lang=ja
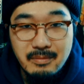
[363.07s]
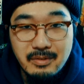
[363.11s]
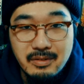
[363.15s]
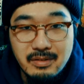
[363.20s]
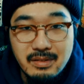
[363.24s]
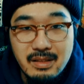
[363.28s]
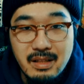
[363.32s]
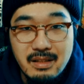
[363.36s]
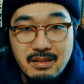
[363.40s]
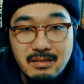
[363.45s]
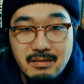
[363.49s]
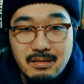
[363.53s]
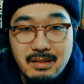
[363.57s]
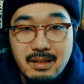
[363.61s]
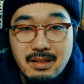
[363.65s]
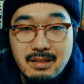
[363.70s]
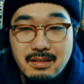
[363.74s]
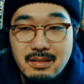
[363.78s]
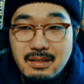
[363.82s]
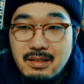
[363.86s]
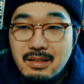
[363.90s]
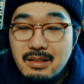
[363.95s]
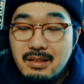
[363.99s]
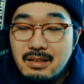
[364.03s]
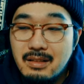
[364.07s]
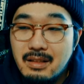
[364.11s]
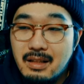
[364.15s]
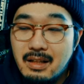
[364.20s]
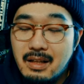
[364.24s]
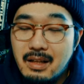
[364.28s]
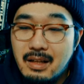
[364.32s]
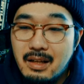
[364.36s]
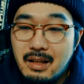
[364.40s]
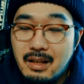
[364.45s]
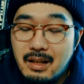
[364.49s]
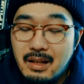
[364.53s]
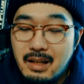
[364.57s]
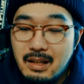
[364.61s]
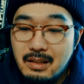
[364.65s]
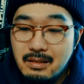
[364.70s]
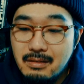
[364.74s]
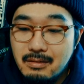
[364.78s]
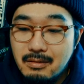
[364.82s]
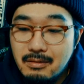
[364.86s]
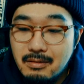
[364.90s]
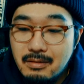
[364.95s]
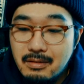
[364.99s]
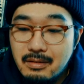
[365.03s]
もう最初の殺人があ
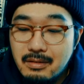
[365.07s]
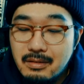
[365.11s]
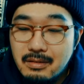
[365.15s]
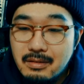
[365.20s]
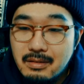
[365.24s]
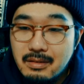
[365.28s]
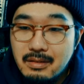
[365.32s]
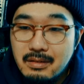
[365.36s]
ると、